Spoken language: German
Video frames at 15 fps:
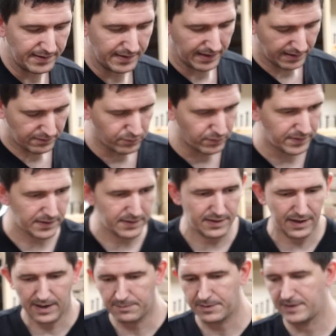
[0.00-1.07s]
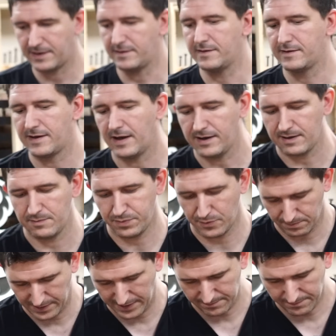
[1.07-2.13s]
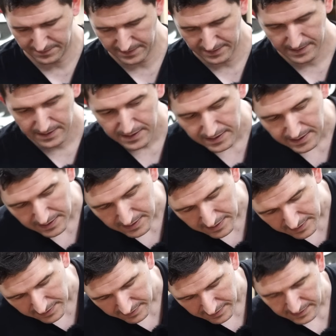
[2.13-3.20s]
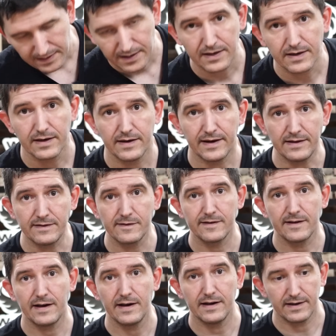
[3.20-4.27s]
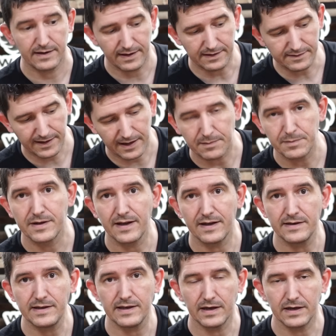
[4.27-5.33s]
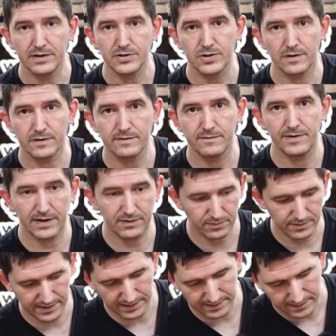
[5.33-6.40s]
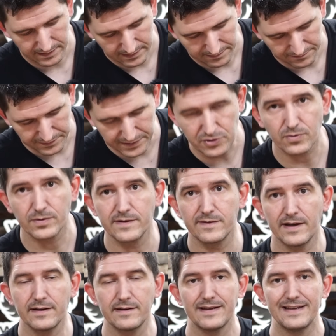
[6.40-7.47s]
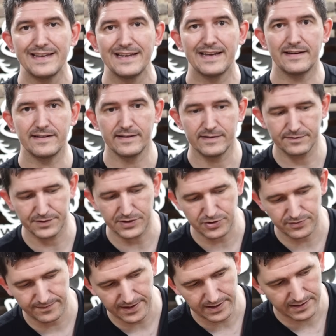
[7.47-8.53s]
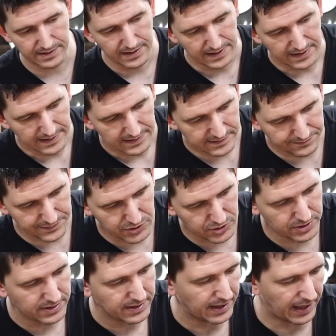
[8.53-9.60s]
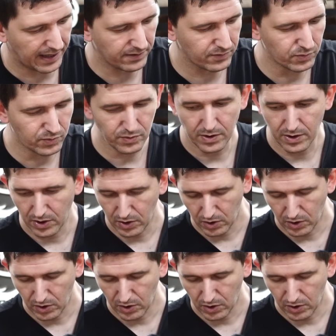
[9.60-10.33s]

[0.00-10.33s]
den Akku drin, aber das ist gar kein Problem. Netzteil, Netzkabel kann hier angeschlossen werden und dann, wie schon gesagt, kann geswitcht werden zwischen Akku